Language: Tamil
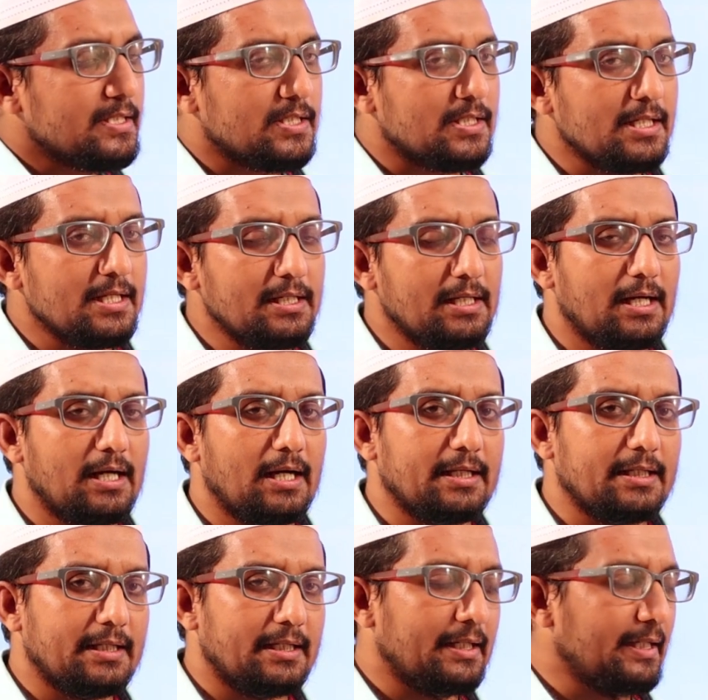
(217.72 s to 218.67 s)

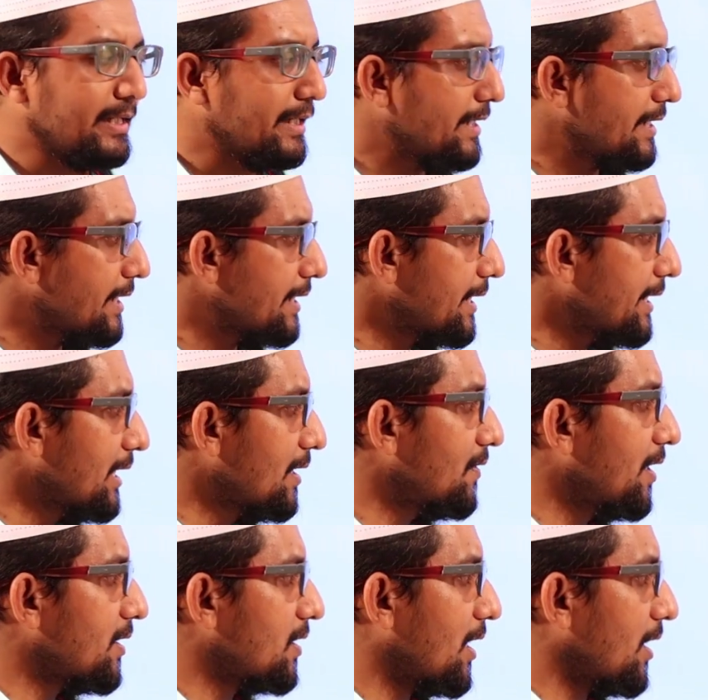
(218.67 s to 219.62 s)
சீரான இணைய
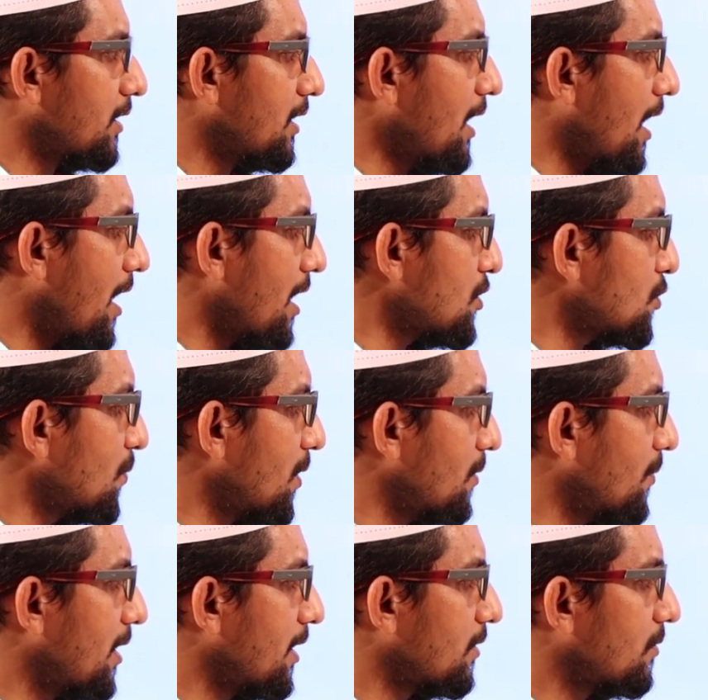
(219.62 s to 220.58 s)
வழித்தளத்தை
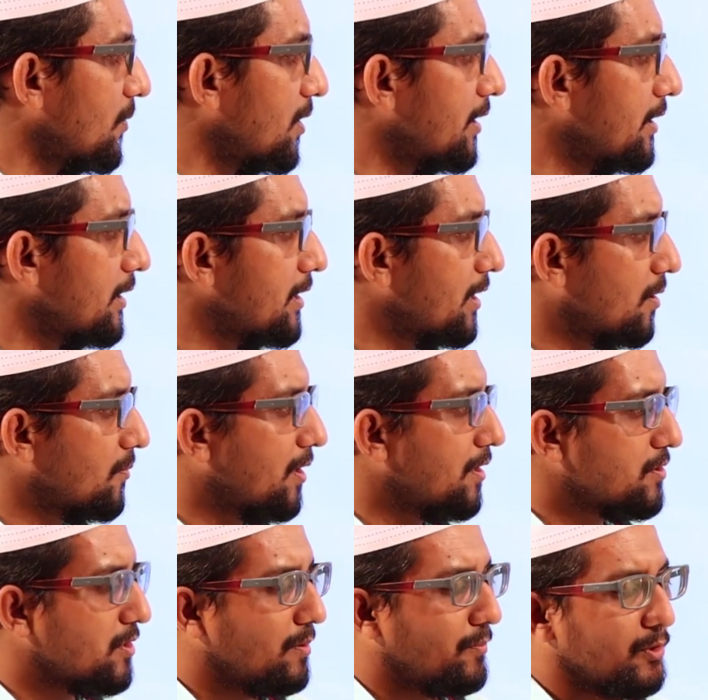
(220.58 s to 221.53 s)
ஆயுஷ்மான் பாரத் மின்னணு இயக்கம்
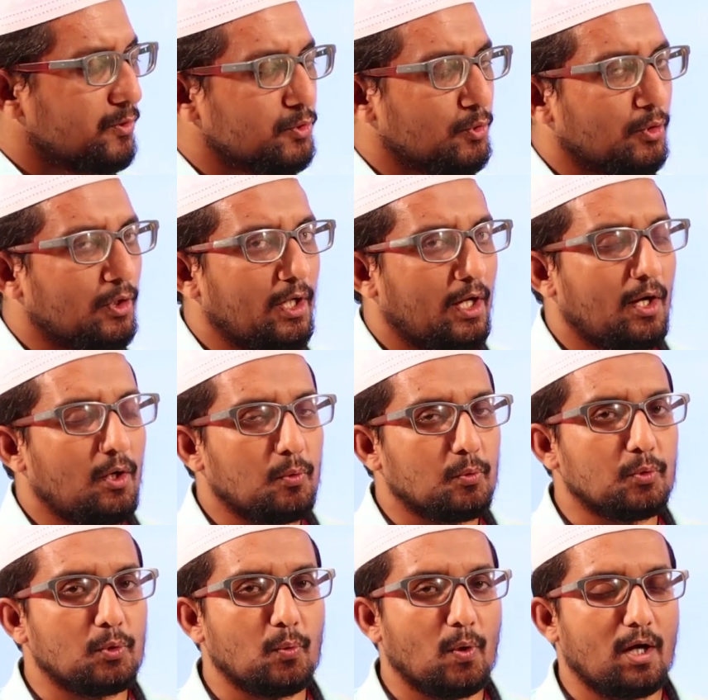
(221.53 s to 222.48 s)
என்ன செய்யும் அப்படின்னு சொன்னால்
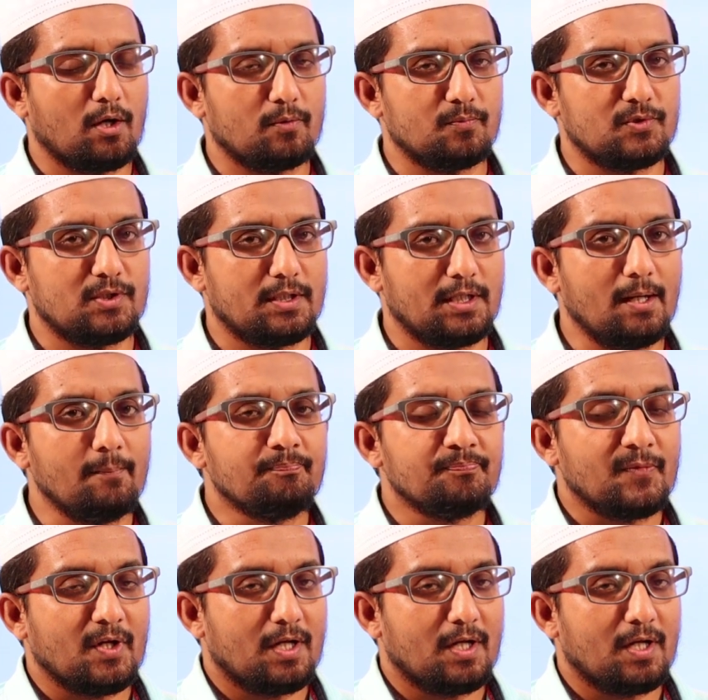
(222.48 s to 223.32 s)
உருவாக்கும் சரியா